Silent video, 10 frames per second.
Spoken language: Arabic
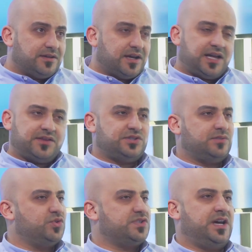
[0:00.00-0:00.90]
هذا الشيء
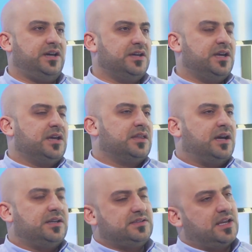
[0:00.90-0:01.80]
مو صح
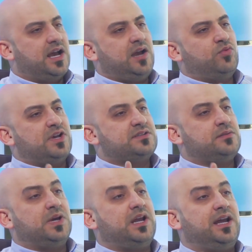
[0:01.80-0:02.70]
اذا انت لاعب واصل
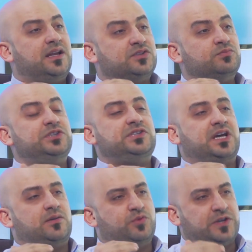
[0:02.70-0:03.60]
مرحله
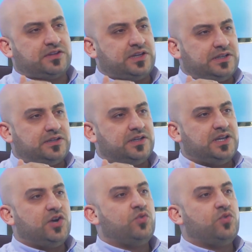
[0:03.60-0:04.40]
منتخب وطني م.